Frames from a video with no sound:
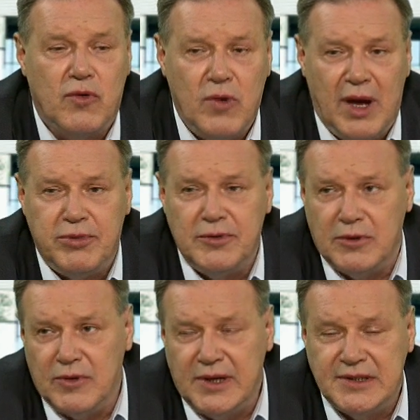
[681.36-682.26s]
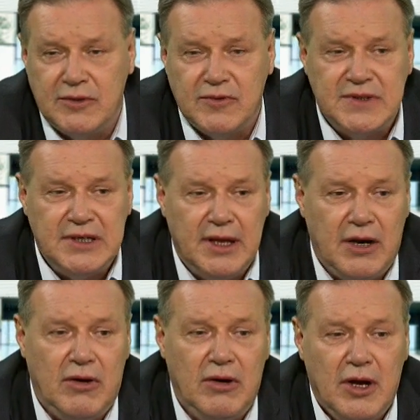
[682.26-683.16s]
kula plutonu
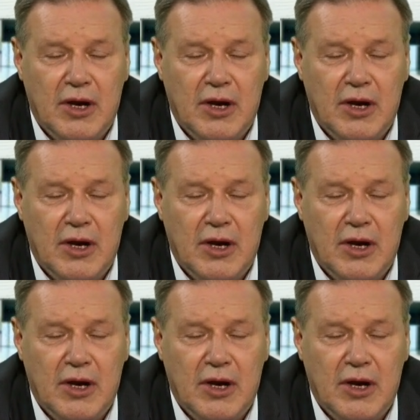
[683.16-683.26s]
egzekucyjnego,